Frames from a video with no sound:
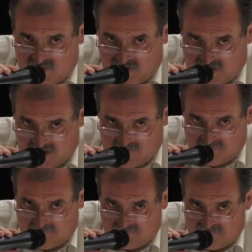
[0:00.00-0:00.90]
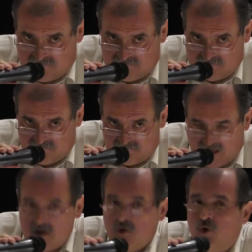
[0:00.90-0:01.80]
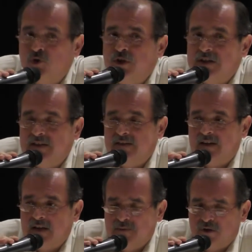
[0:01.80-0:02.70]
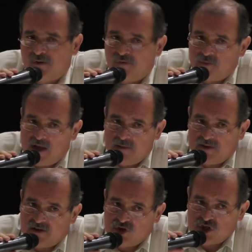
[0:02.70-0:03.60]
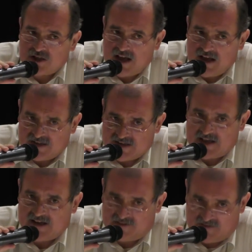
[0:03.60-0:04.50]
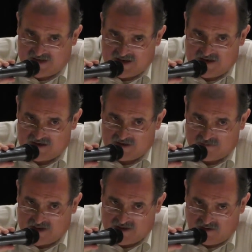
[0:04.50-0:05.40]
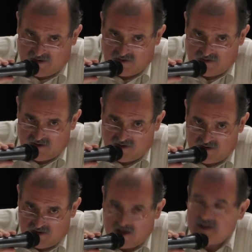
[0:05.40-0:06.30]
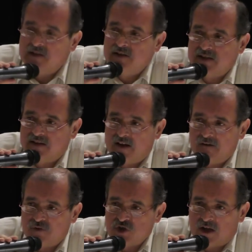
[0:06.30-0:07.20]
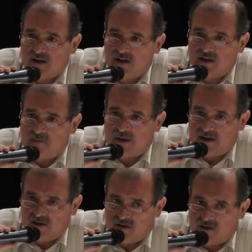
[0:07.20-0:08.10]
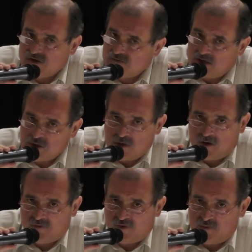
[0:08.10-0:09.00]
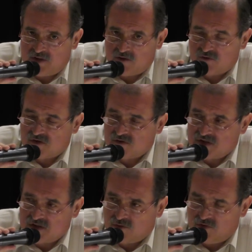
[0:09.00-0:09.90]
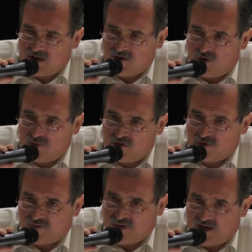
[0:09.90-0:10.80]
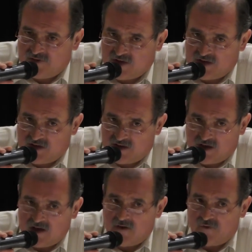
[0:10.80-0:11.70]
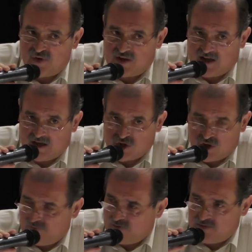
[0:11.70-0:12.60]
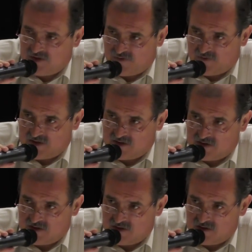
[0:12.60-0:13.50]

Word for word: Okay? Und durch den dann immer noch verbleibenden Staatsanteil an der Bank kann ich diese teilverstaatlichte Bank dann zum Beispiel auch für ein bedingungsloses Grundeinkommen oder für andere Dinge für die Geldschöpfung mitverwenden.